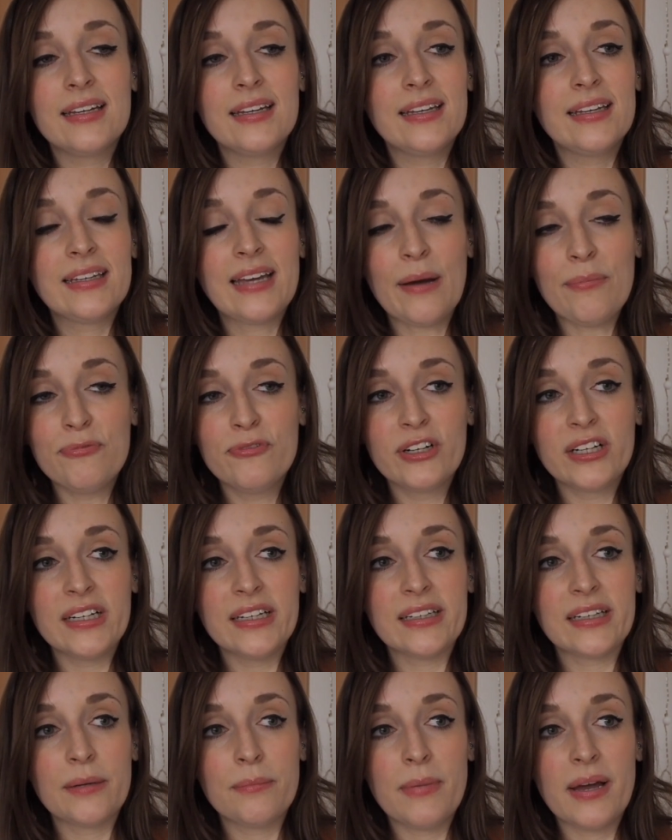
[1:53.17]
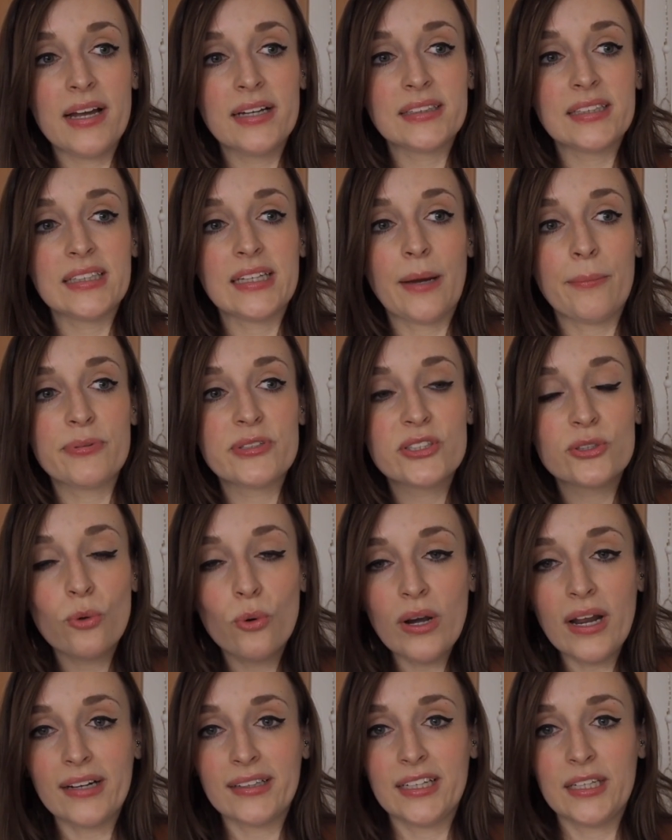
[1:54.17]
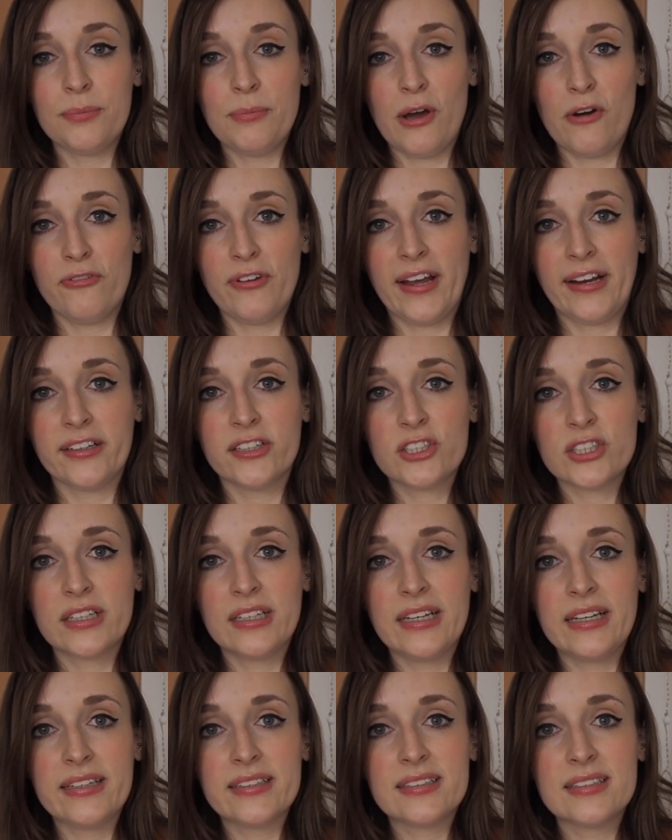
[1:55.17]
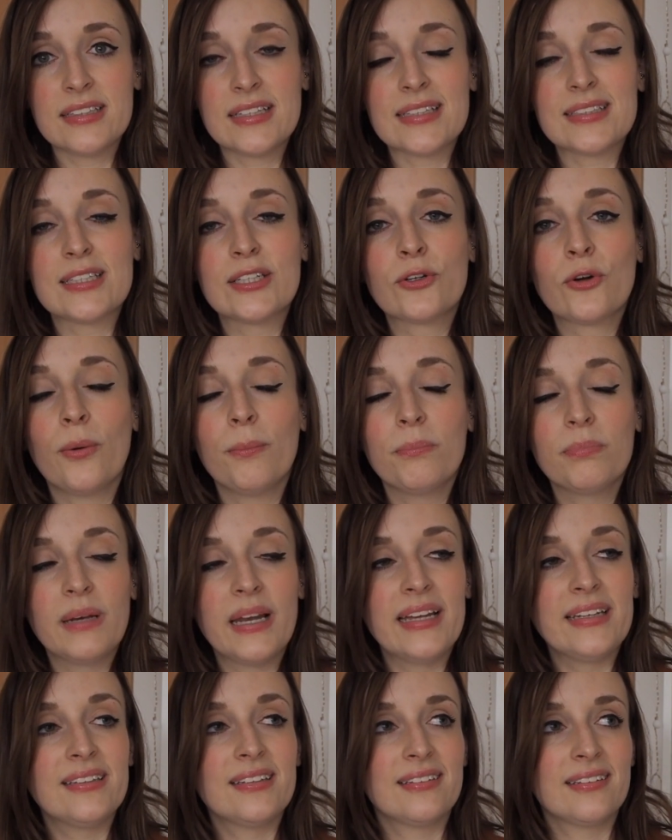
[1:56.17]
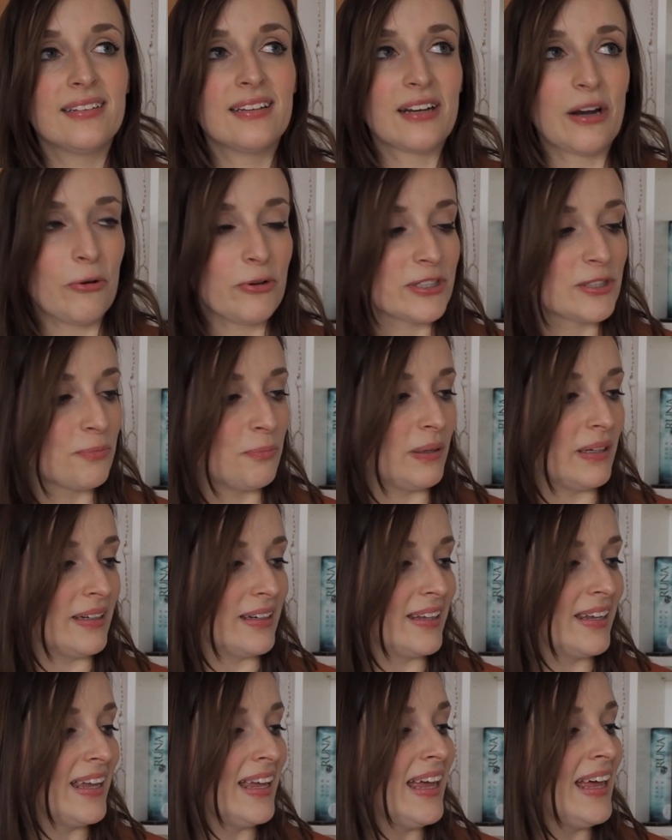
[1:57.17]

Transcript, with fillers: Ich habe wirklich gemerkt, ich habe so lange nicht mehr auf Englisch gelesen, dass ich komplett raus bin.